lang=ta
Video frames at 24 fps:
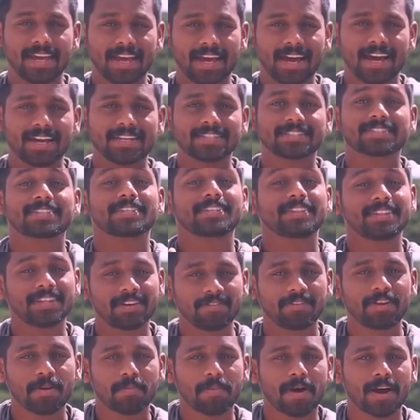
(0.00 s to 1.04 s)
ஏ காய்ஸ்
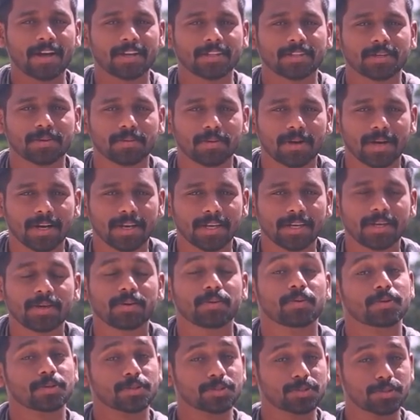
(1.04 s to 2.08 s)
இந்த வீடியோ பார்க்குறதுக்கு முன்னாடி
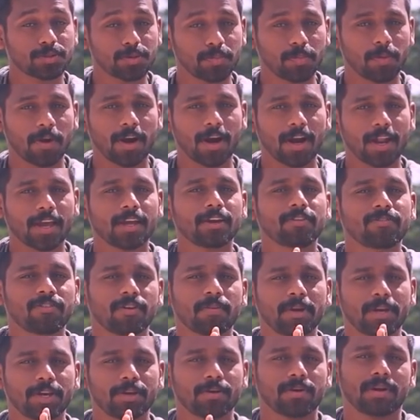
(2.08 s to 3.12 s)
ஒரு சூப்பரான
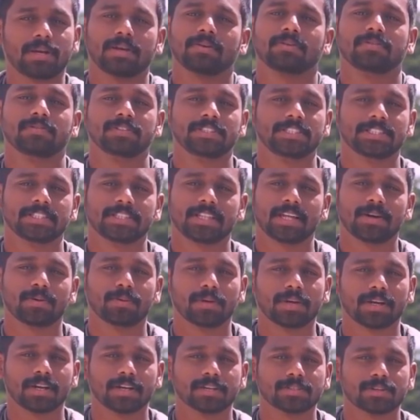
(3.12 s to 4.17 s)
இன்ஃபர்மேட்டிவான ஒரு விஷயத்தை தான்
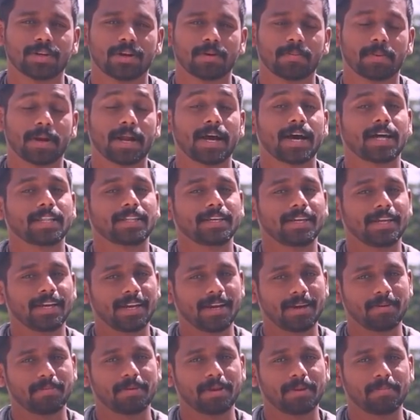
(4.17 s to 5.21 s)
உங்களுக்கு நான் சொல்ல போகிறேன் அது
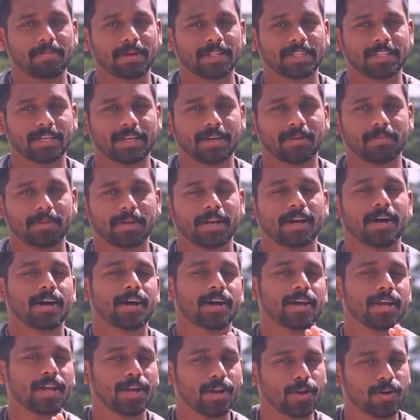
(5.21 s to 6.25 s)
என்ன அப்படின்னு பார்த்தீங்க அப்படின்னா
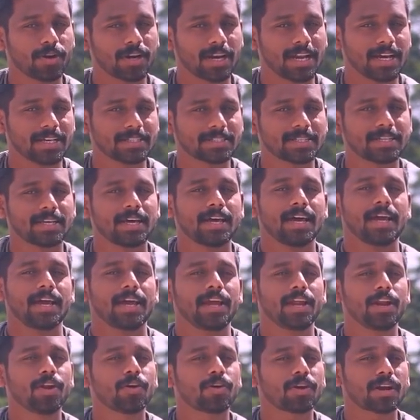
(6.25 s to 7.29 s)
எல்லோ கிளாஸ்
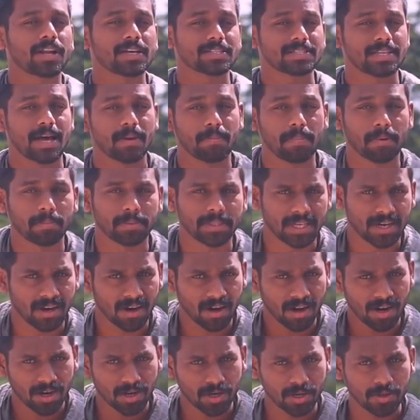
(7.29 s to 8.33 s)
எல்லோ கிளாஸ் ஆப்பை பற்றி
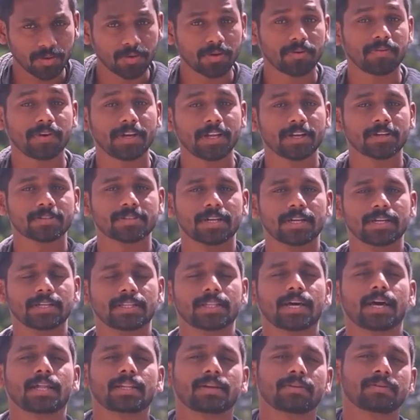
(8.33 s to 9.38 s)
நான் ஆல்ரெடி ஒரு வீடியோவில்
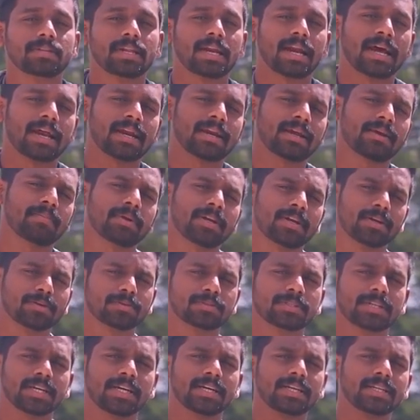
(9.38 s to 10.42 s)
சொல்லியிருந்தேன் அதில் வந்து நிறைய பேர்
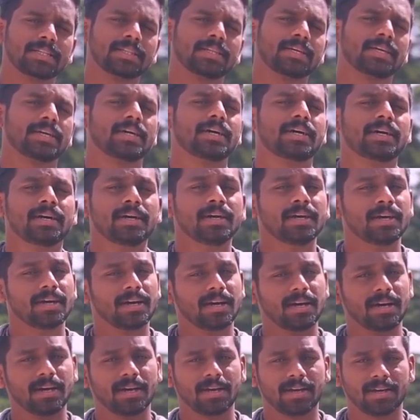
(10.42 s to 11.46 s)
டவுட்ஸ் கேட்டிருந்தீங்க
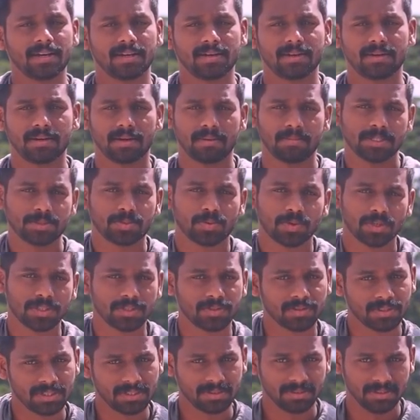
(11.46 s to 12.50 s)
ரமேஷ் ப்ரோ
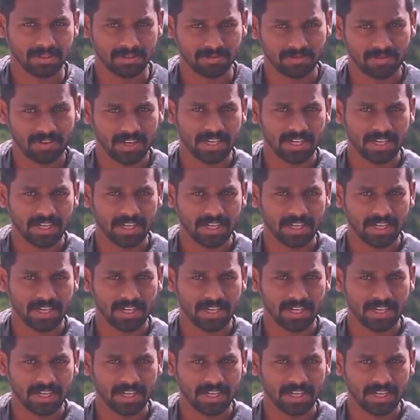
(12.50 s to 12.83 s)
இது வந்து வந்து